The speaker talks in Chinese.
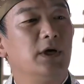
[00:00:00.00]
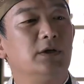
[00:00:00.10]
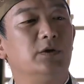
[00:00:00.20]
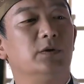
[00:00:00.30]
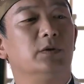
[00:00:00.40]

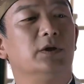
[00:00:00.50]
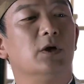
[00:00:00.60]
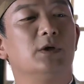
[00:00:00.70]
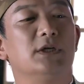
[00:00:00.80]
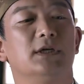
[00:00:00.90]
规
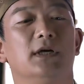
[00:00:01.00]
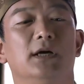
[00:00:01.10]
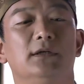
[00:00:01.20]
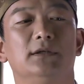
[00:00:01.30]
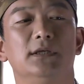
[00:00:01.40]
矩是
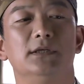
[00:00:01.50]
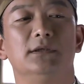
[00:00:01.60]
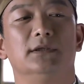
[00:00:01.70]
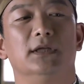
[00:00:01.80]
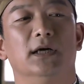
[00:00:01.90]
人
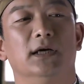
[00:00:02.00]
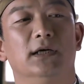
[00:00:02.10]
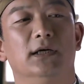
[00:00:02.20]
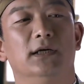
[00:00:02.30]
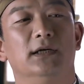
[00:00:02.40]
定
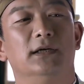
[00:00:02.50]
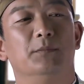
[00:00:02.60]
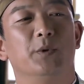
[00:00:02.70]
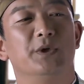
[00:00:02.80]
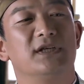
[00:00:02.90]
的。
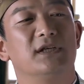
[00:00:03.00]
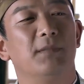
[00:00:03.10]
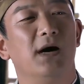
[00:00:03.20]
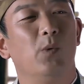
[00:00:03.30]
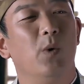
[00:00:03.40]
不
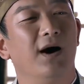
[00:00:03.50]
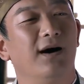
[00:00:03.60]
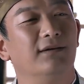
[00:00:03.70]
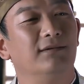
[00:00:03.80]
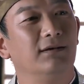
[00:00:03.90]
是吗，
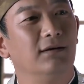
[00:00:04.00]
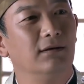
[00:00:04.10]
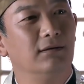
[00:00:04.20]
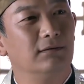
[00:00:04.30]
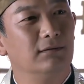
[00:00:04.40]
王
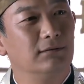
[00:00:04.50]
爷？